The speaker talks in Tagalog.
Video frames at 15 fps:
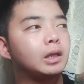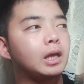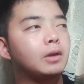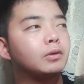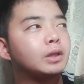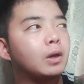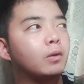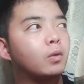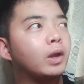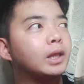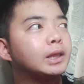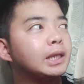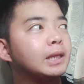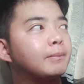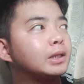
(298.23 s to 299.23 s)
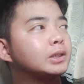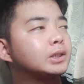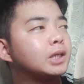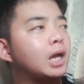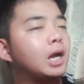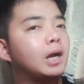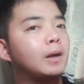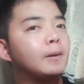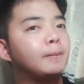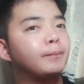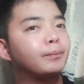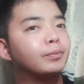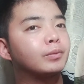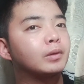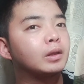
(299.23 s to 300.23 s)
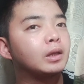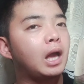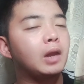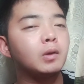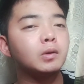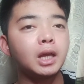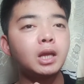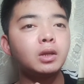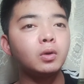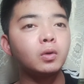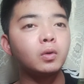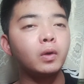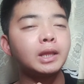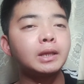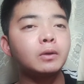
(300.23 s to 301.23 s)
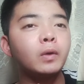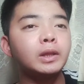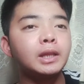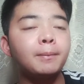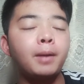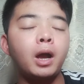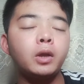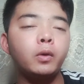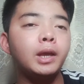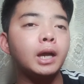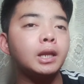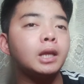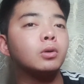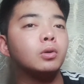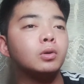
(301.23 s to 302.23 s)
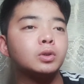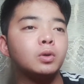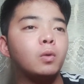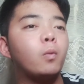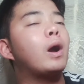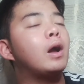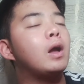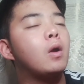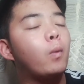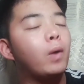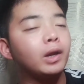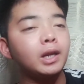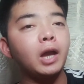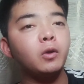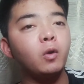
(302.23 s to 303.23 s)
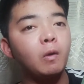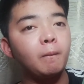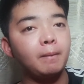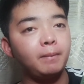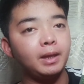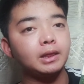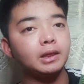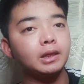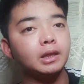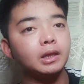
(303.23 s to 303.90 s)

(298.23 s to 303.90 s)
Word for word: alam ko kung hindi naman siya ano sa inyo, kung, kung hindi naman kayo hiyang nito, so wa, wag na kayong gumamit.